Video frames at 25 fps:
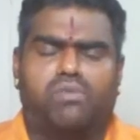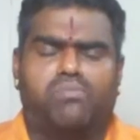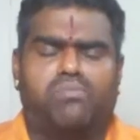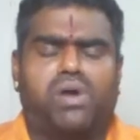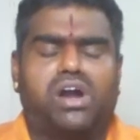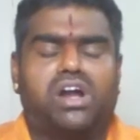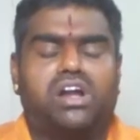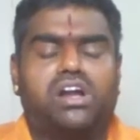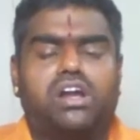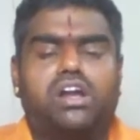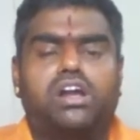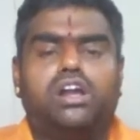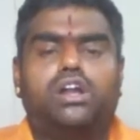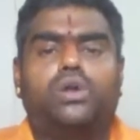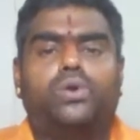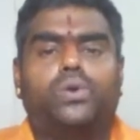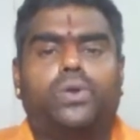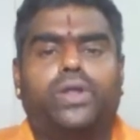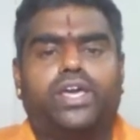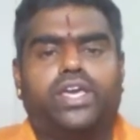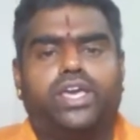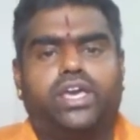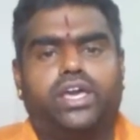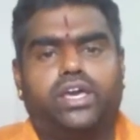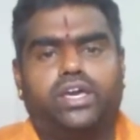
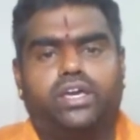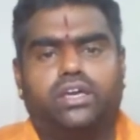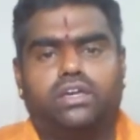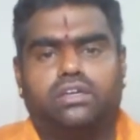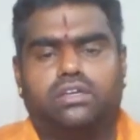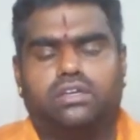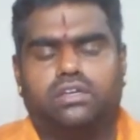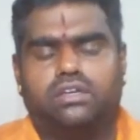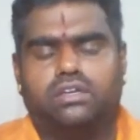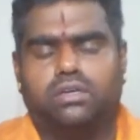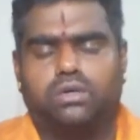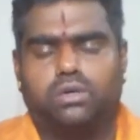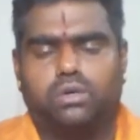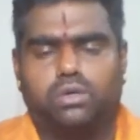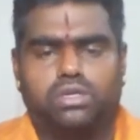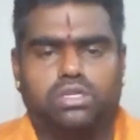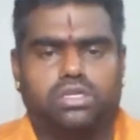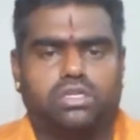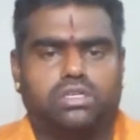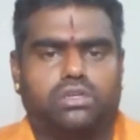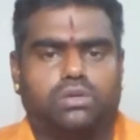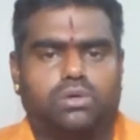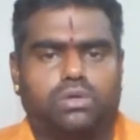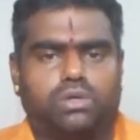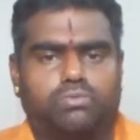மக்களுடைய ஒரு
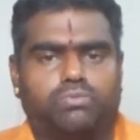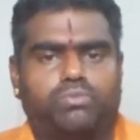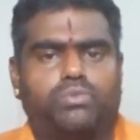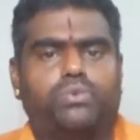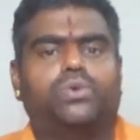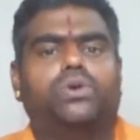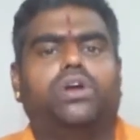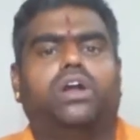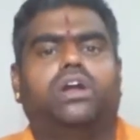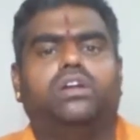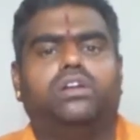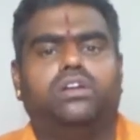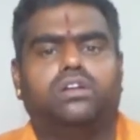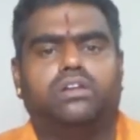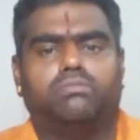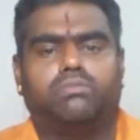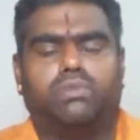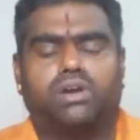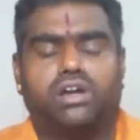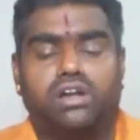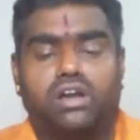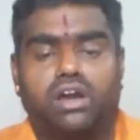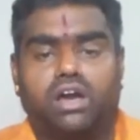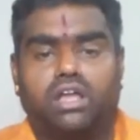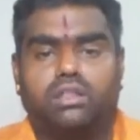ஒரு புகழ்
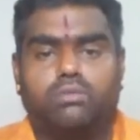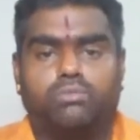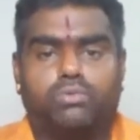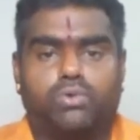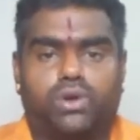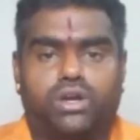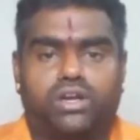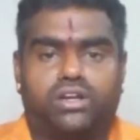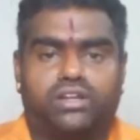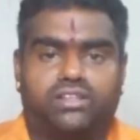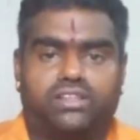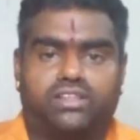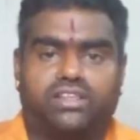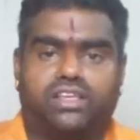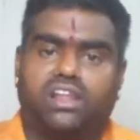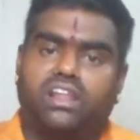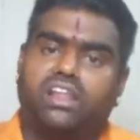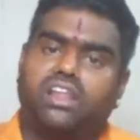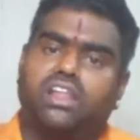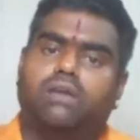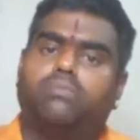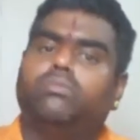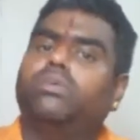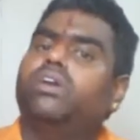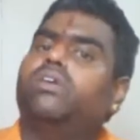மங்காத புகழ் இது
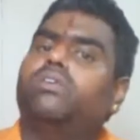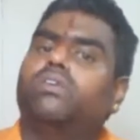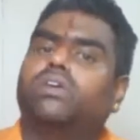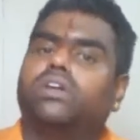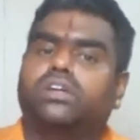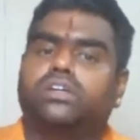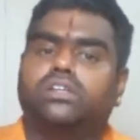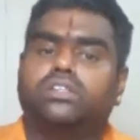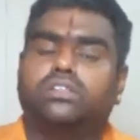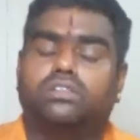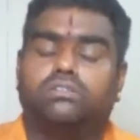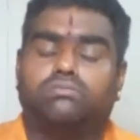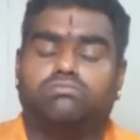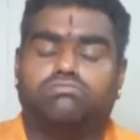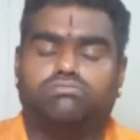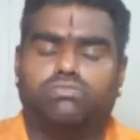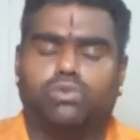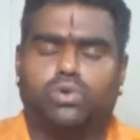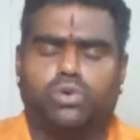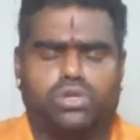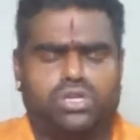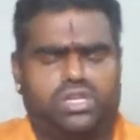எல்லாமே அவங்களுக்கு ஒரு